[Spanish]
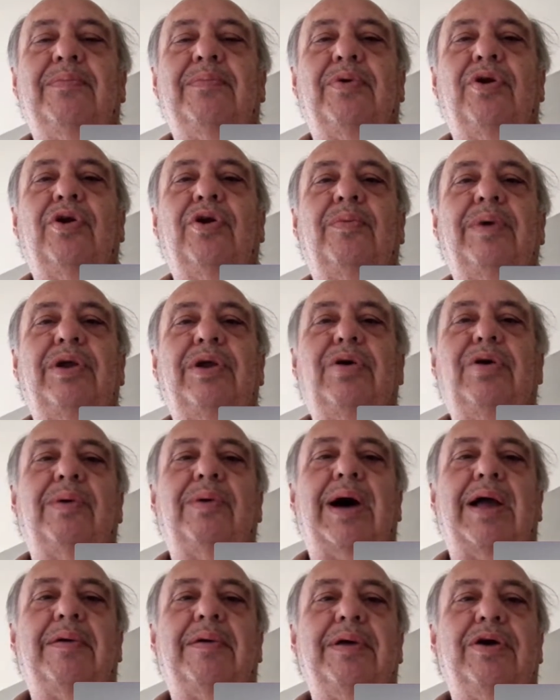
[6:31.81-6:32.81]
por lo menos el
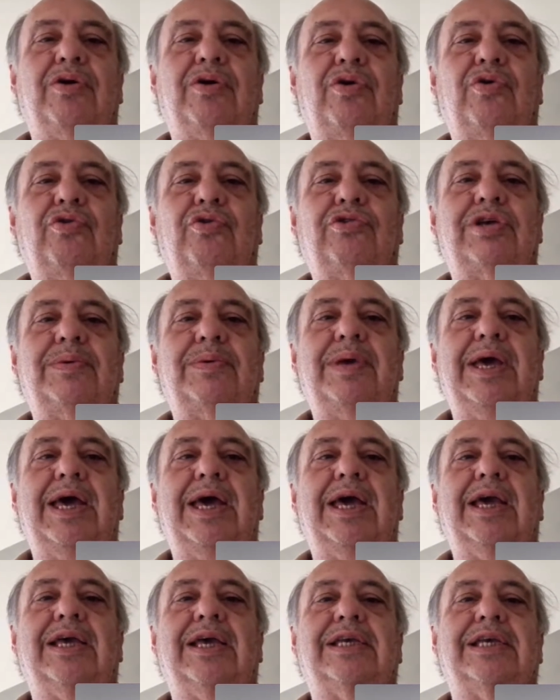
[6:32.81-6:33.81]
barbijo lo use
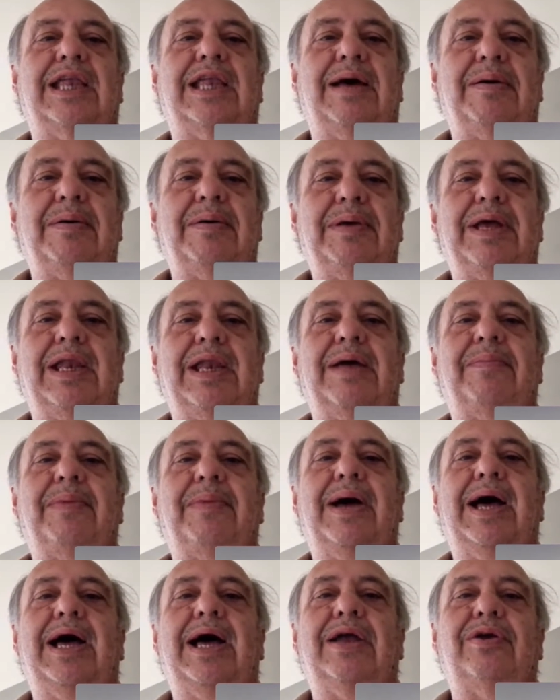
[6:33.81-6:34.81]
bien, que se lave bien las
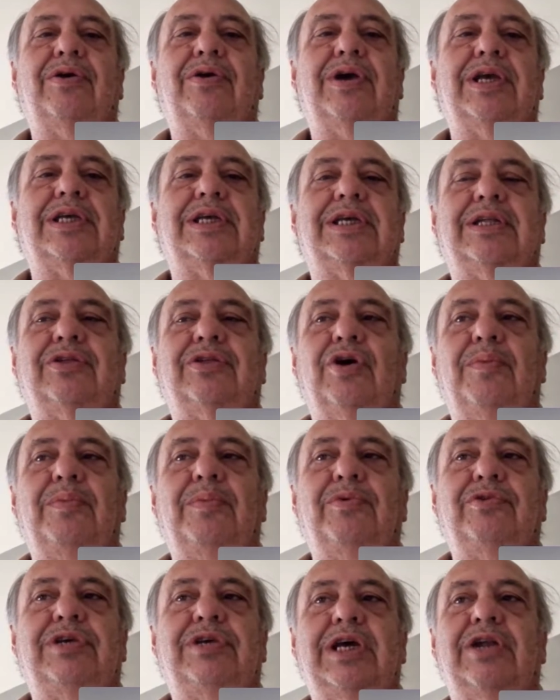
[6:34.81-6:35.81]
manos, que se
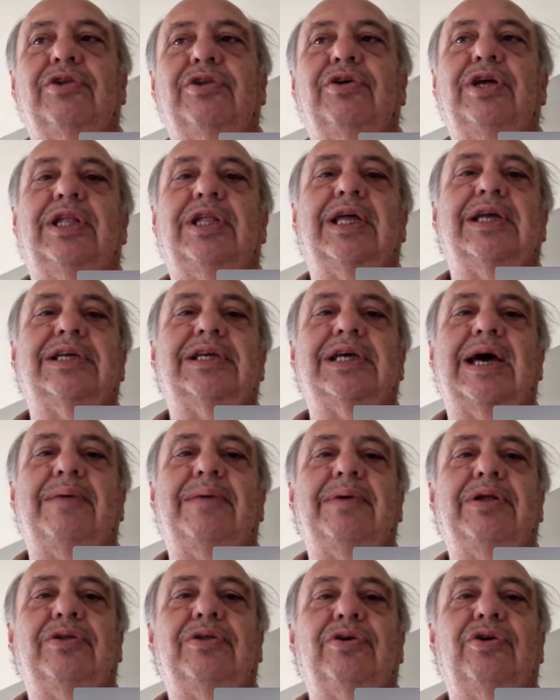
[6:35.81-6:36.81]
tome un cierto
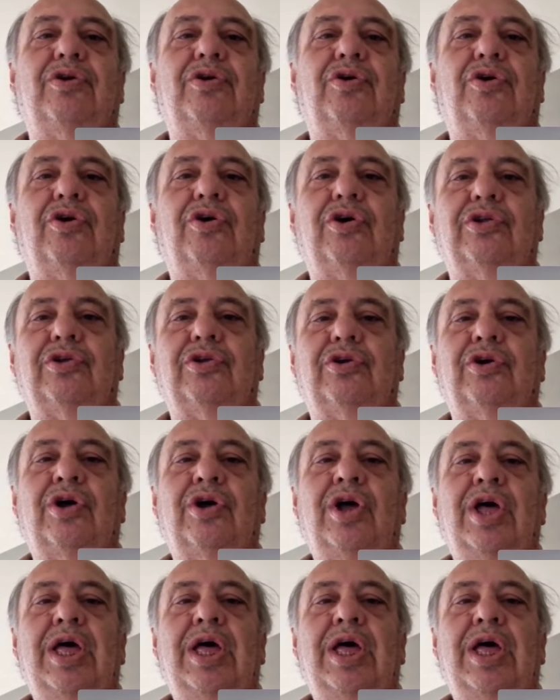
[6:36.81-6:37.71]
distanciamiento de los otros,